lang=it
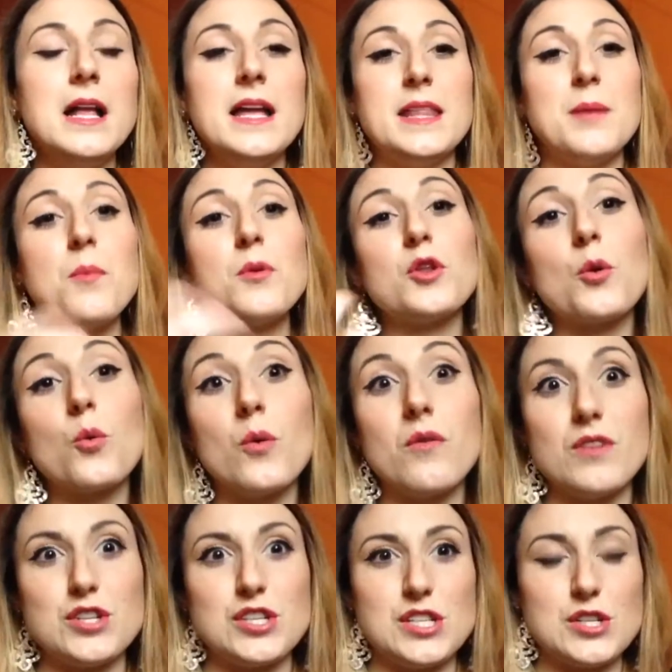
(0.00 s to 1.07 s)
Nel momento in cui
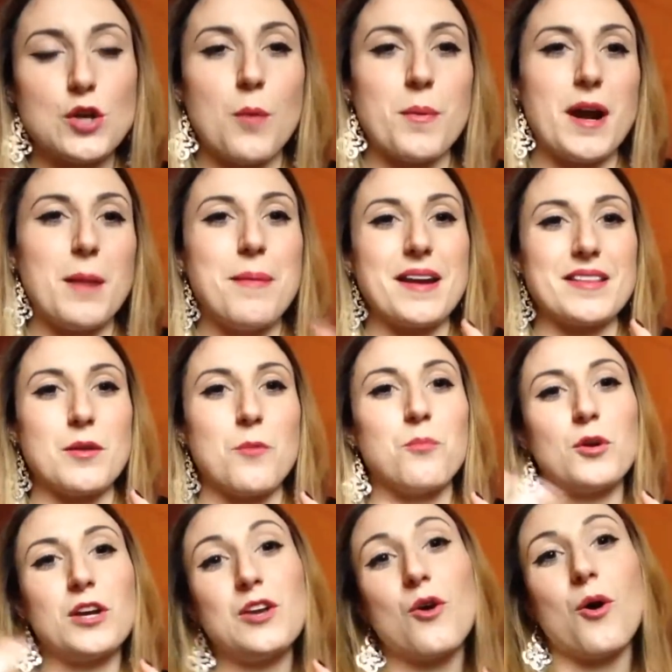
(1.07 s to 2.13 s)
invece si scopre la parte un
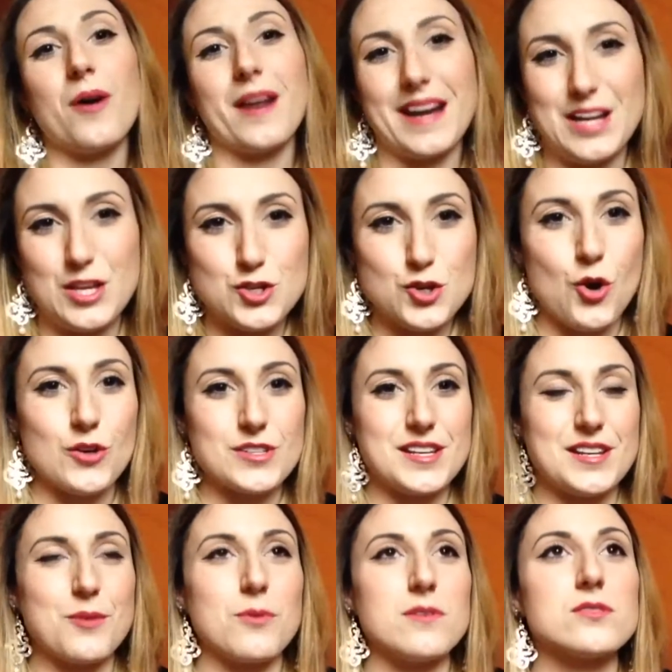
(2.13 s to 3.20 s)
pochino religiosa
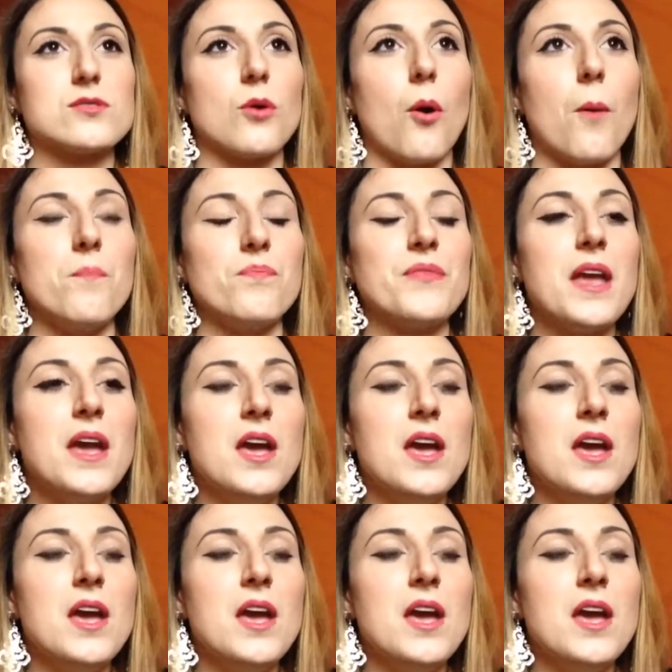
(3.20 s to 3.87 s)
di questo